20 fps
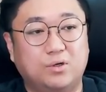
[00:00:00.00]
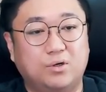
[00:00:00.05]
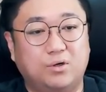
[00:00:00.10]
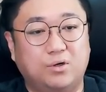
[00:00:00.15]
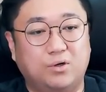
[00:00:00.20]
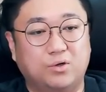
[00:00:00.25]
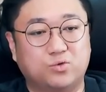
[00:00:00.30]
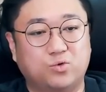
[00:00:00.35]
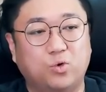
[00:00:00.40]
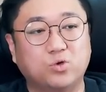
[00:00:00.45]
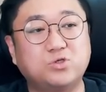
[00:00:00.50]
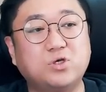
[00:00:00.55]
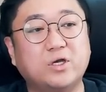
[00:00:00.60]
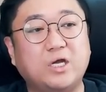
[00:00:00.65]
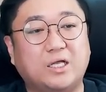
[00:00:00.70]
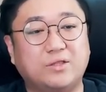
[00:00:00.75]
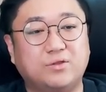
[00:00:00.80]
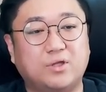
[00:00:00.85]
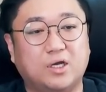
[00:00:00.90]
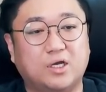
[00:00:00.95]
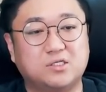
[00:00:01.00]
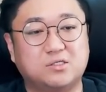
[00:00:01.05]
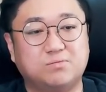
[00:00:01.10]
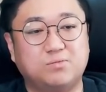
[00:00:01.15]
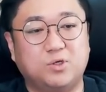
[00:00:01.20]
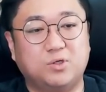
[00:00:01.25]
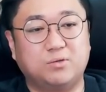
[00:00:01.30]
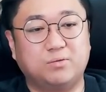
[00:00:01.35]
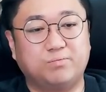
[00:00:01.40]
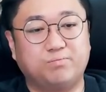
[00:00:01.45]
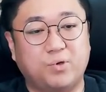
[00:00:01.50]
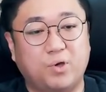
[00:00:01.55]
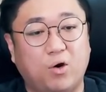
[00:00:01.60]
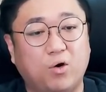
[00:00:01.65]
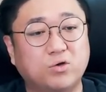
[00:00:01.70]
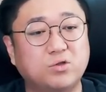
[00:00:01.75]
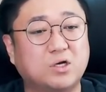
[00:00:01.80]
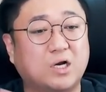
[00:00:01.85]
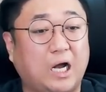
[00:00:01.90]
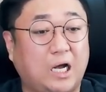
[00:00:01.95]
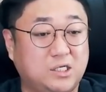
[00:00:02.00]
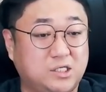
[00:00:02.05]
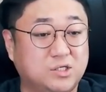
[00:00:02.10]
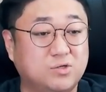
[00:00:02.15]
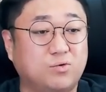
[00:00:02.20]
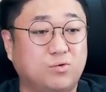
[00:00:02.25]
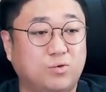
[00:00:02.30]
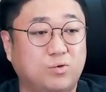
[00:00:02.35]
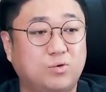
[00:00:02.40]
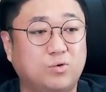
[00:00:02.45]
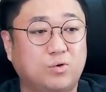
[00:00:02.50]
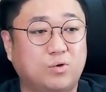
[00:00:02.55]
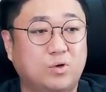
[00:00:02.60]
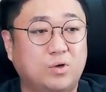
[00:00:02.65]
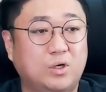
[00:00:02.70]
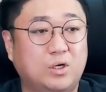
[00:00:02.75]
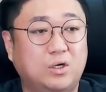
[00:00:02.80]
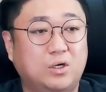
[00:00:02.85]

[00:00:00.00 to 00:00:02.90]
어, 도저히 안 되겠으면 병원을 가시고